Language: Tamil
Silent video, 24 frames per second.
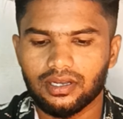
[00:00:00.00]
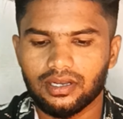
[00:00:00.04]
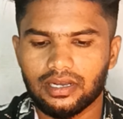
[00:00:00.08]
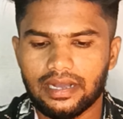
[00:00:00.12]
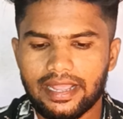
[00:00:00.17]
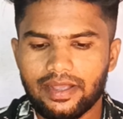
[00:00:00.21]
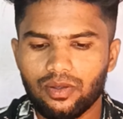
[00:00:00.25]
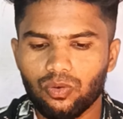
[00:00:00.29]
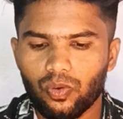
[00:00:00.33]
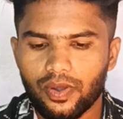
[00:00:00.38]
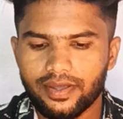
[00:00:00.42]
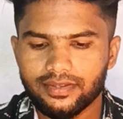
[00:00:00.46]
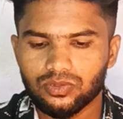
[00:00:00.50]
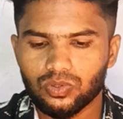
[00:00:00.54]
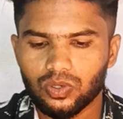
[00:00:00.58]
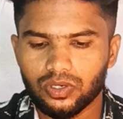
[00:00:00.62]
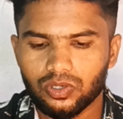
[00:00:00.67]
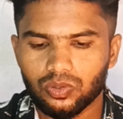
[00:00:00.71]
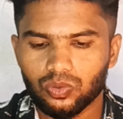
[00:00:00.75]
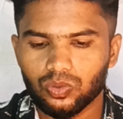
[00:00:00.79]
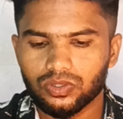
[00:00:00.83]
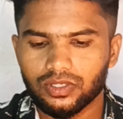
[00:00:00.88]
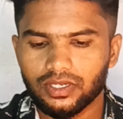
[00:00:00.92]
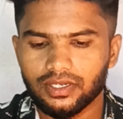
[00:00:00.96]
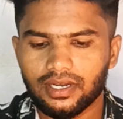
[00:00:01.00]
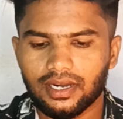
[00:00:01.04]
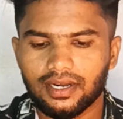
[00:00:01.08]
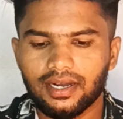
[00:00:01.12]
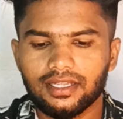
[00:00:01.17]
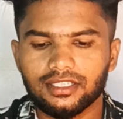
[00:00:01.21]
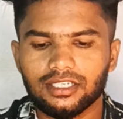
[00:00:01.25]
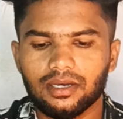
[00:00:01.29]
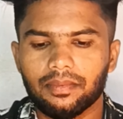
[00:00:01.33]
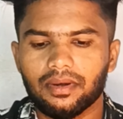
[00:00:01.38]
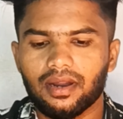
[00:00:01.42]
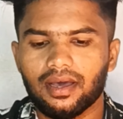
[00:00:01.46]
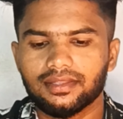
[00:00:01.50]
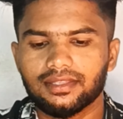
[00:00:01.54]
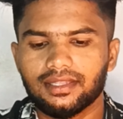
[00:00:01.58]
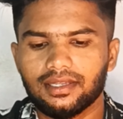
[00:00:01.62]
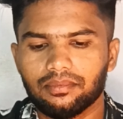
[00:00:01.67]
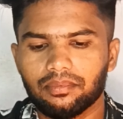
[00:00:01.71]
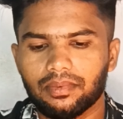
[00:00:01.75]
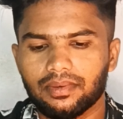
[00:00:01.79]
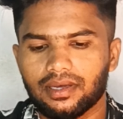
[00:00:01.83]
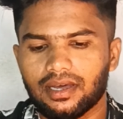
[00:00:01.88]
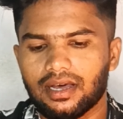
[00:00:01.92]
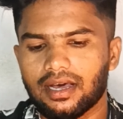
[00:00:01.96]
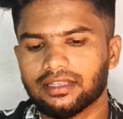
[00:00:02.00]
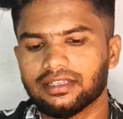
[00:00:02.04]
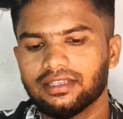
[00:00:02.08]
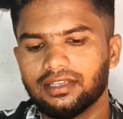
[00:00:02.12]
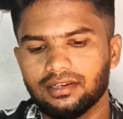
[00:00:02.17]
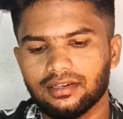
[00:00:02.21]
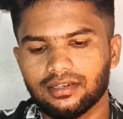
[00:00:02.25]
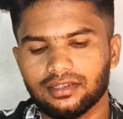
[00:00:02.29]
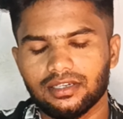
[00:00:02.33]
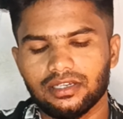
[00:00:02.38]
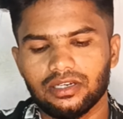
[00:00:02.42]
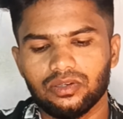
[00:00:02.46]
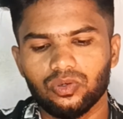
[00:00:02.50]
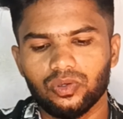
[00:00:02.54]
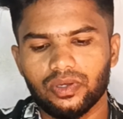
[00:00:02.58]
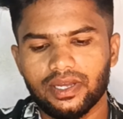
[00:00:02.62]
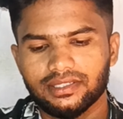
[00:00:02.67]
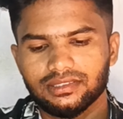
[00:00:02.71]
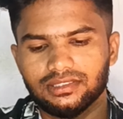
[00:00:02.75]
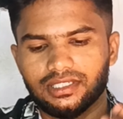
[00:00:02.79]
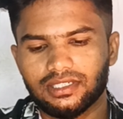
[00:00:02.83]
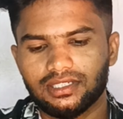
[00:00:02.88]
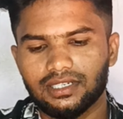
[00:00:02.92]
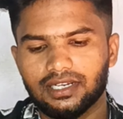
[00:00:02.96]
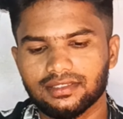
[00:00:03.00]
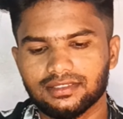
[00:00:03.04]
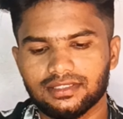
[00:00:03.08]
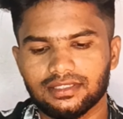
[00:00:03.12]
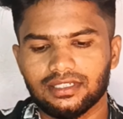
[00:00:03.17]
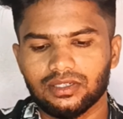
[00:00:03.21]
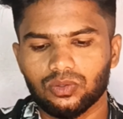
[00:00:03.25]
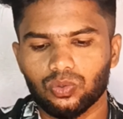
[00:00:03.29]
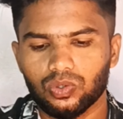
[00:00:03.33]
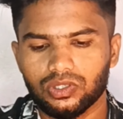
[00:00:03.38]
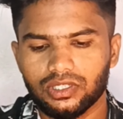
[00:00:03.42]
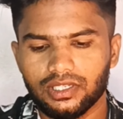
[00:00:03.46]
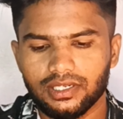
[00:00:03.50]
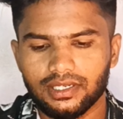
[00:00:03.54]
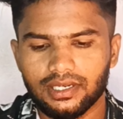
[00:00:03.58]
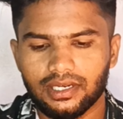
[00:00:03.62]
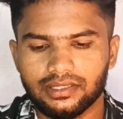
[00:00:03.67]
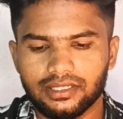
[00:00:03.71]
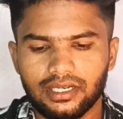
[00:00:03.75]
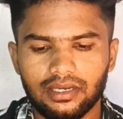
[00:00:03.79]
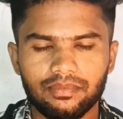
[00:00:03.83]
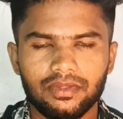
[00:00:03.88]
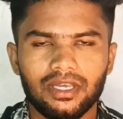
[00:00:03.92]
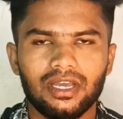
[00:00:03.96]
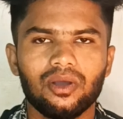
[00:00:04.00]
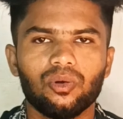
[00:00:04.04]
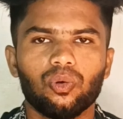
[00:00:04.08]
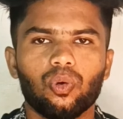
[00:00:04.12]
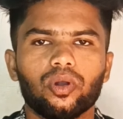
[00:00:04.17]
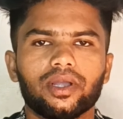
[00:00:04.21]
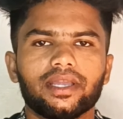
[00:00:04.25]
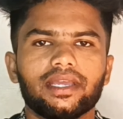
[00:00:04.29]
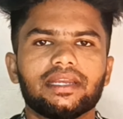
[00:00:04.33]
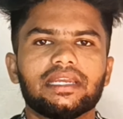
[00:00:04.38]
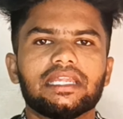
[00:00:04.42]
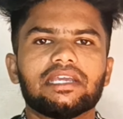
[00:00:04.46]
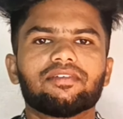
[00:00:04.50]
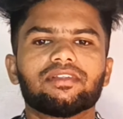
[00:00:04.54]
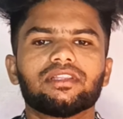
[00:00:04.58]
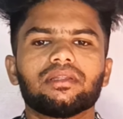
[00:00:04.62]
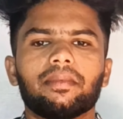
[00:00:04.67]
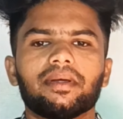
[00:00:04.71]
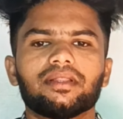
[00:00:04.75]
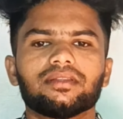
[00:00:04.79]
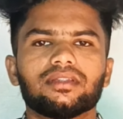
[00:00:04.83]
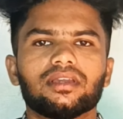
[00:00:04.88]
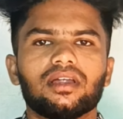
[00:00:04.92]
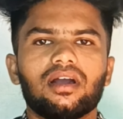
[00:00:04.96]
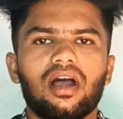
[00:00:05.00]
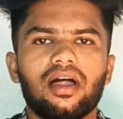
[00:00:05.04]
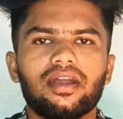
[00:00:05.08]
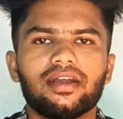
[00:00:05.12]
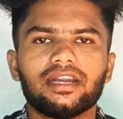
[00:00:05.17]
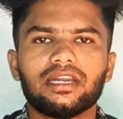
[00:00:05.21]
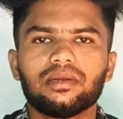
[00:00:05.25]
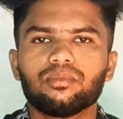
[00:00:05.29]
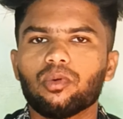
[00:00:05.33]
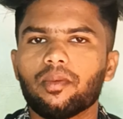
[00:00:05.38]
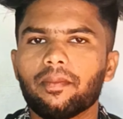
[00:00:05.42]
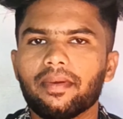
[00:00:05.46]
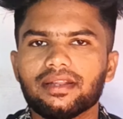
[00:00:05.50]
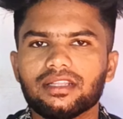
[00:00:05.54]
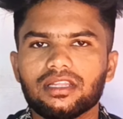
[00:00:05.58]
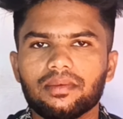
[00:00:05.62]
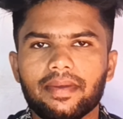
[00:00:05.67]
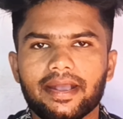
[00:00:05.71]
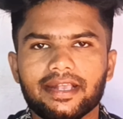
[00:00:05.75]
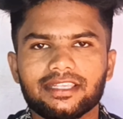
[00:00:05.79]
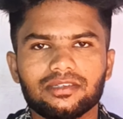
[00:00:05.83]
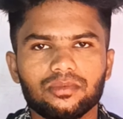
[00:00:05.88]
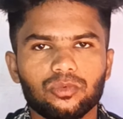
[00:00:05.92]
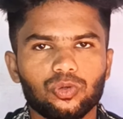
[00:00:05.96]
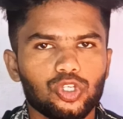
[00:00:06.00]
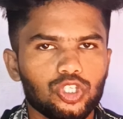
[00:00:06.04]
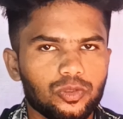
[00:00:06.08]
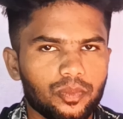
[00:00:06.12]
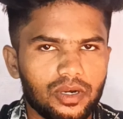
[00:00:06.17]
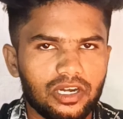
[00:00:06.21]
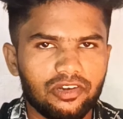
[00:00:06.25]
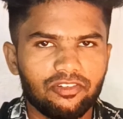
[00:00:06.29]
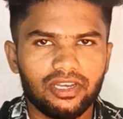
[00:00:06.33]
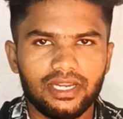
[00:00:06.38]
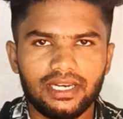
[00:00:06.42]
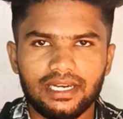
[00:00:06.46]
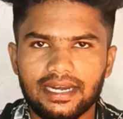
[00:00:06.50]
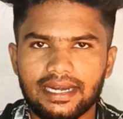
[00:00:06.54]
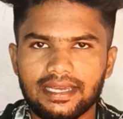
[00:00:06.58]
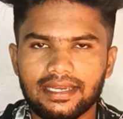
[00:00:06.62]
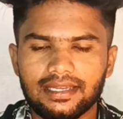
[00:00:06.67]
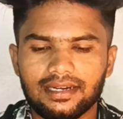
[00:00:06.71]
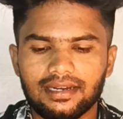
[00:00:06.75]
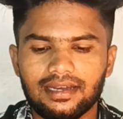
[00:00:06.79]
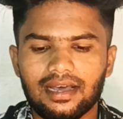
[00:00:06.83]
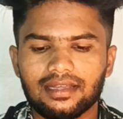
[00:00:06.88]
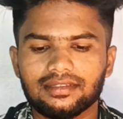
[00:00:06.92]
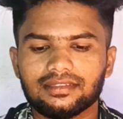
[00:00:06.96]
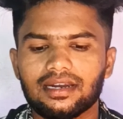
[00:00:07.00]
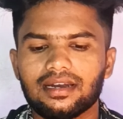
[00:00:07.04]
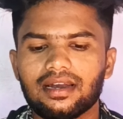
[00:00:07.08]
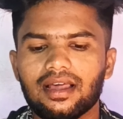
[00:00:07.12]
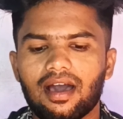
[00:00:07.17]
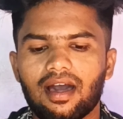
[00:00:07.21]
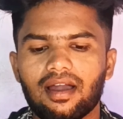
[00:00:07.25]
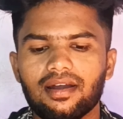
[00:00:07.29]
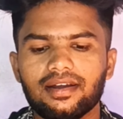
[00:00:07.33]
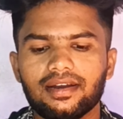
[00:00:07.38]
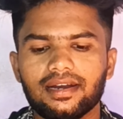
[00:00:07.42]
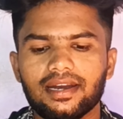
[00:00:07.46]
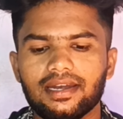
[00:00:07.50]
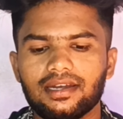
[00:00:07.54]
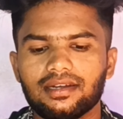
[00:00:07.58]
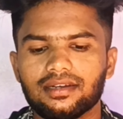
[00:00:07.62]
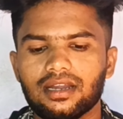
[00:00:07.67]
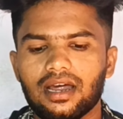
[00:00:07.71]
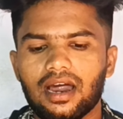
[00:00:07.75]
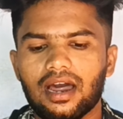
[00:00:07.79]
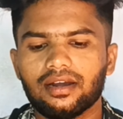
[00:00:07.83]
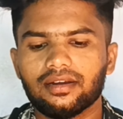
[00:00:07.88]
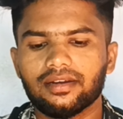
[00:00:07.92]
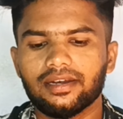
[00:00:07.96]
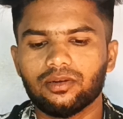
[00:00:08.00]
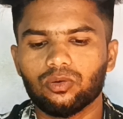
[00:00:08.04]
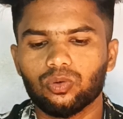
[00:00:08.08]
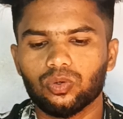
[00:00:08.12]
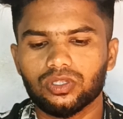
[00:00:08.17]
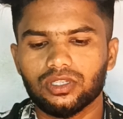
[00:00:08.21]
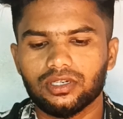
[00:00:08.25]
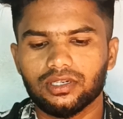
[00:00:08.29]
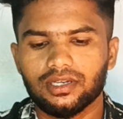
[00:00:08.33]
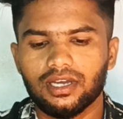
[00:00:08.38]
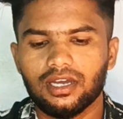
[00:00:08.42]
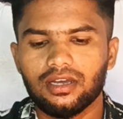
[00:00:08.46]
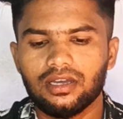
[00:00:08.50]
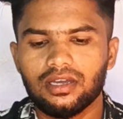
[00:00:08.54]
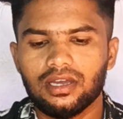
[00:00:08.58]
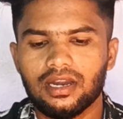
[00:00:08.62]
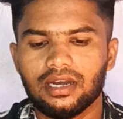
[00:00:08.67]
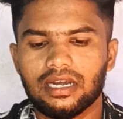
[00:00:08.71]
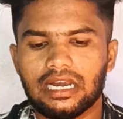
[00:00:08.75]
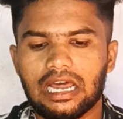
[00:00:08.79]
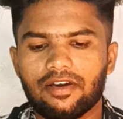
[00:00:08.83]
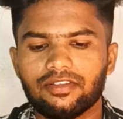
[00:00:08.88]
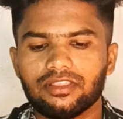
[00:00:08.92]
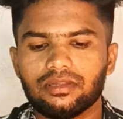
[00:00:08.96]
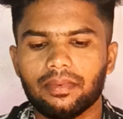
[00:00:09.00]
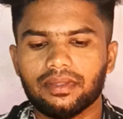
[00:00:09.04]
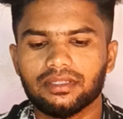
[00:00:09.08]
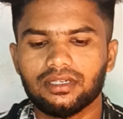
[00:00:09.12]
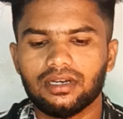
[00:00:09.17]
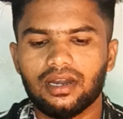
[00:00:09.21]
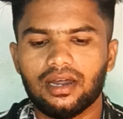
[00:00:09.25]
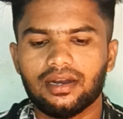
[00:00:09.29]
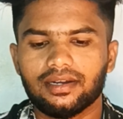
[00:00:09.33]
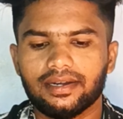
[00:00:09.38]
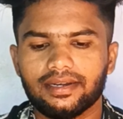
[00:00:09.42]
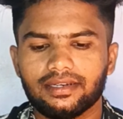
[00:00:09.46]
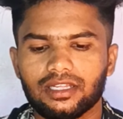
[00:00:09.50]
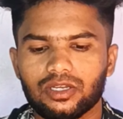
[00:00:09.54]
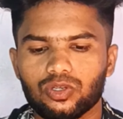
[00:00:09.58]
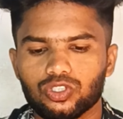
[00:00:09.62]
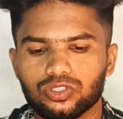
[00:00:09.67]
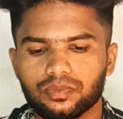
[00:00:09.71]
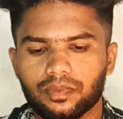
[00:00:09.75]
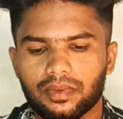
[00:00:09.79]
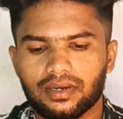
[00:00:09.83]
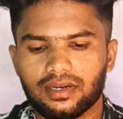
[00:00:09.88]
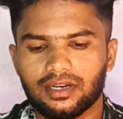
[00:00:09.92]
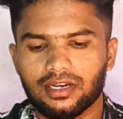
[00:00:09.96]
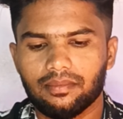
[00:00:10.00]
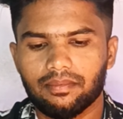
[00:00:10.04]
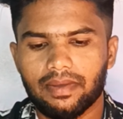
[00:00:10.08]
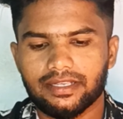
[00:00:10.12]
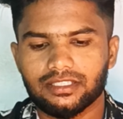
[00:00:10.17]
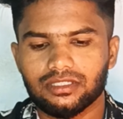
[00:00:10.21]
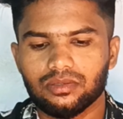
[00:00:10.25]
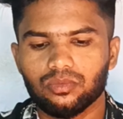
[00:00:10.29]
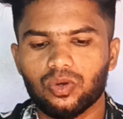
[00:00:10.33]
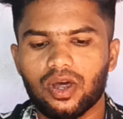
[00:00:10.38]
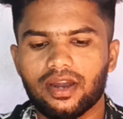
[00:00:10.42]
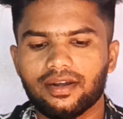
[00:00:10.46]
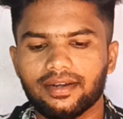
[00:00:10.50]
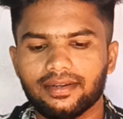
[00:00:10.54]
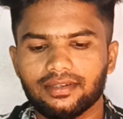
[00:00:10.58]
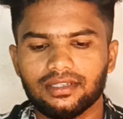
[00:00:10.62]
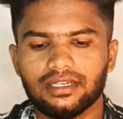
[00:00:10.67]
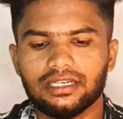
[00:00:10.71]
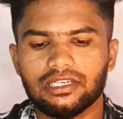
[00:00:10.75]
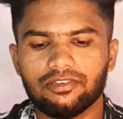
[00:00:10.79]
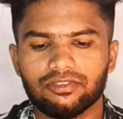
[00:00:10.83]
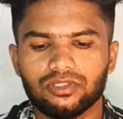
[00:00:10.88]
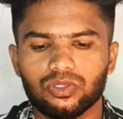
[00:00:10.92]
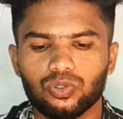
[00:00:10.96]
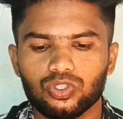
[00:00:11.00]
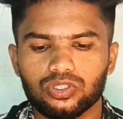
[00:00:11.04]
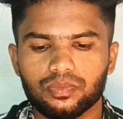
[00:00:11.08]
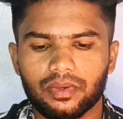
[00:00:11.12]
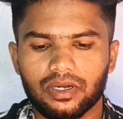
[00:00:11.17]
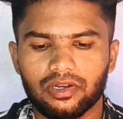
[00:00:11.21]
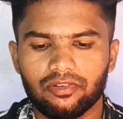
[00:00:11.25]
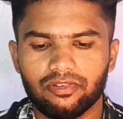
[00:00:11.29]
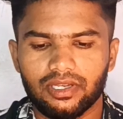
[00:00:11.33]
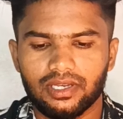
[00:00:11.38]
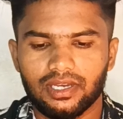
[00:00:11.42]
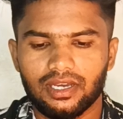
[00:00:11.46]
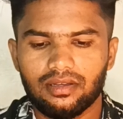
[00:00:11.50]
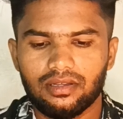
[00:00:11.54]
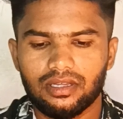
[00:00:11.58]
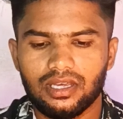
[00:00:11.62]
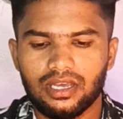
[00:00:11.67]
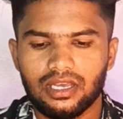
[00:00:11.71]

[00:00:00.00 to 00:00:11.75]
கை ஓஎஸ் சொல்லிட்டு கொடுத்துருக்காங்க அதுக்கப்புறம் அதர் அதர் இருக்குது இன்னும் எக்ஸட்ரா எக்ஸட்ரா கொடுத்துருக்காங்க ஓகே நீங்கள் வந்து பார்த்தீங்கன்னா ஆண்ட்ராய்டு மொபைல் ஆண்ட்ராய்டு தான் மேக்ஸிமம் யூஸ் பண்ணுவீங்கன்னு நினைக்கிறேன் அதனால் ஆண்ட்ராய்டுனா ஆண்ட்ராய்டு கொடுத்துருங்க நான் வந்து பார்த்தீங்கன்னா ஆண்ட்ராய்டு தான் யூஸ் பண்ணுறேன் மேக்ஸிமம் ஆண்ட்ராய்டு தான் நீங்கள் வந்து யூஸ் பண்ணுவீங்க